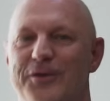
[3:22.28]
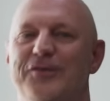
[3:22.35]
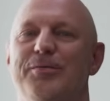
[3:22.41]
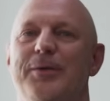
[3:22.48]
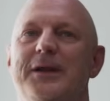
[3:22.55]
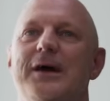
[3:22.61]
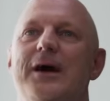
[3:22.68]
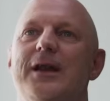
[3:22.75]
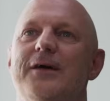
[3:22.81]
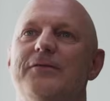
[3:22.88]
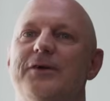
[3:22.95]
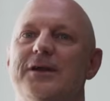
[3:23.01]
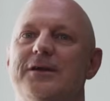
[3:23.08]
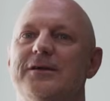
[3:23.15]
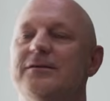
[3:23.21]
Und das zweite Highlight
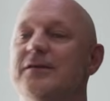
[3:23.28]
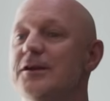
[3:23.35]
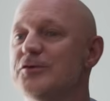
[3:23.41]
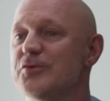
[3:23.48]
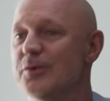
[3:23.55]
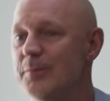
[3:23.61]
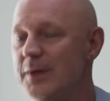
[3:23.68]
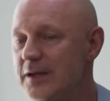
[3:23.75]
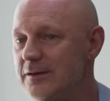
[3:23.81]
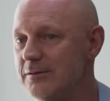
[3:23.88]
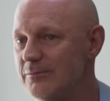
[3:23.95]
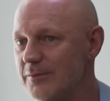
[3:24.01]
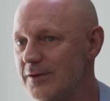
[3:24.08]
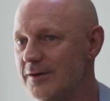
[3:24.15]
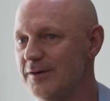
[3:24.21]
war dann tatsächlich schon in
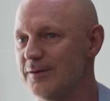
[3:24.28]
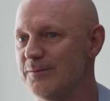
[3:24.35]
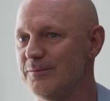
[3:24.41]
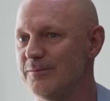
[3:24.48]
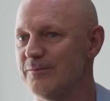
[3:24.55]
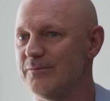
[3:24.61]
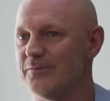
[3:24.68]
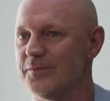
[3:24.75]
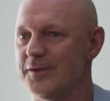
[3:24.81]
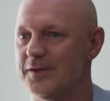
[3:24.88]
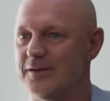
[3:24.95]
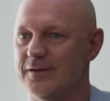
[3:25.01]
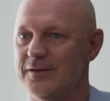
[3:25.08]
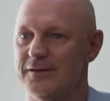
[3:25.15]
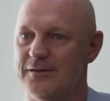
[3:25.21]
Berlin. Ähm,
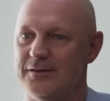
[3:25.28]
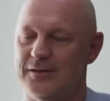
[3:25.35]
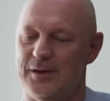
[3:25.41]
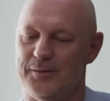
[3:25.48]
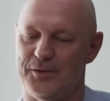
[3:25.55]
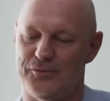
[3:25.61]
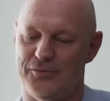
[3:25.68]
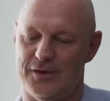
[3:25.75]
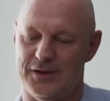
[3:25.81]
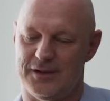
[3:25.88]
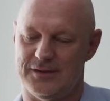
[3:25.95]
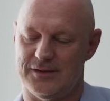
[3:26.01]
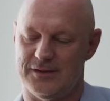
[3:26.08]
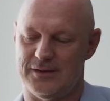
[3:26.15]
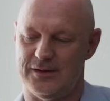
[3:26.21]
äh, damals war
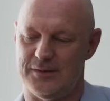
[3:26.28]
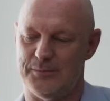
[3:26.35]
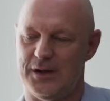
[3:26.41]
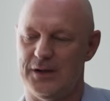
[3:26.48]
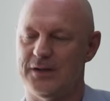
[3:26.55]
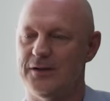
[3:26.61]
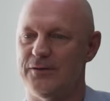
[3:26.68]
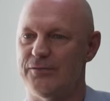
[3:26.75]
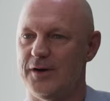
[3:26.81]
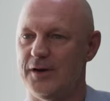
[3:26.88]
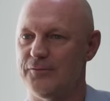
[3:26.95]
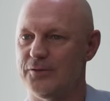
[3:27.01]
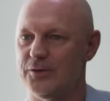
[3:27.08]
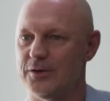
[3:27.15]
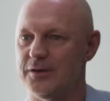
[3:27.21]
ich äh,
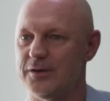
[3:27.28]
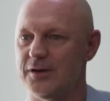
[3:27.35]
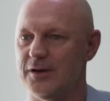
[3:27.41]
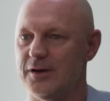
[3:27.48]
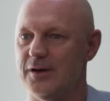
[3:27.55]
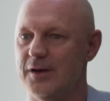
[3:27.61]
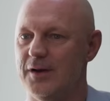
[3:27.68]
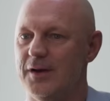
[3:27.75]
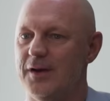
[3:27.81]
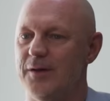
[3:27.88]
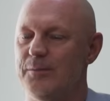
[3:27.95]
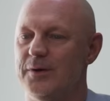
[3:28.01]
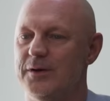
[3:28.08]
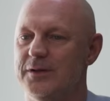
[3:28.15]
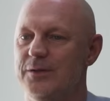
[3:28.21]
Marketingverantwortlicher
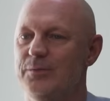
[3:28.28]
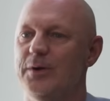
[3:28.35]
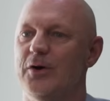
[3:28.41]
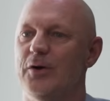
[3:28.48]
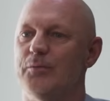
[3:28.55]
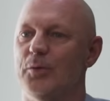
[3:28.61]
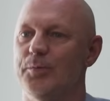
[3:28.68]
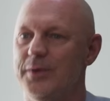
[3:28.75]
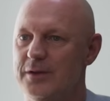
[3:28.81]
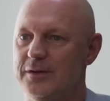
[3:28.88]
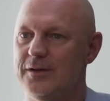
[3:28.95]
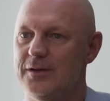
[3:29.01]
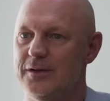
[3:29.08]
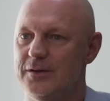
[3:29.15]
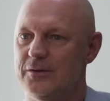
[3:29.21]
bei eBay und
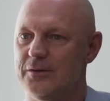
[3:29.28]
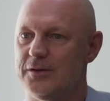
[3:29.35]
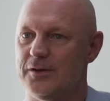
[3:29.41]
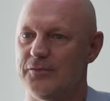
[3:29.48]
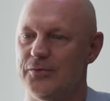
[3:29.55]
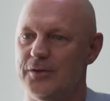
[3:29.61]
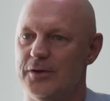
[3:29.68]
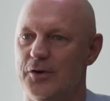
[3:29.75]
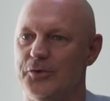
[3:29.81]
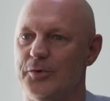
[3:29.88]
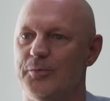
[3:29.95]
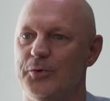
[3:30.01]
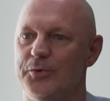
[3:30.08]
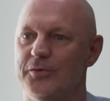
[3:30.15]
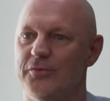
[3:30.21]
mobile.de und dafür die
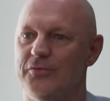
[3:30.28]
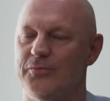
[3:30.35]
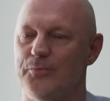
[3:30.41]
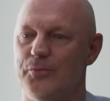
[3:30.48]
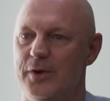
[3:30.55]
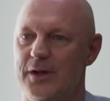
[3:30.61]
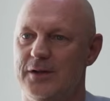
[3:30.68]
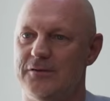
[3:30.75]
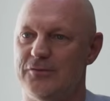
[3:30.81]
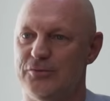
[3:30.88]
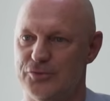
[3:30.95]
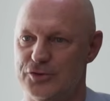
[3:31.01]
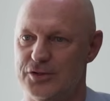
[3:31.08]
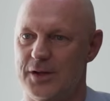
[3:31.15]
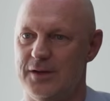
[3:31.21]
Automotive Brands
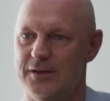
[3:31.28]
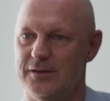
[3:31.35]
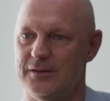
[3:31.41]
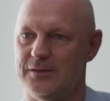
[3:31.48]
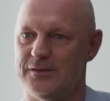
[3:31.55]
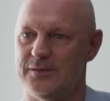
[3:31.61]
zuständig.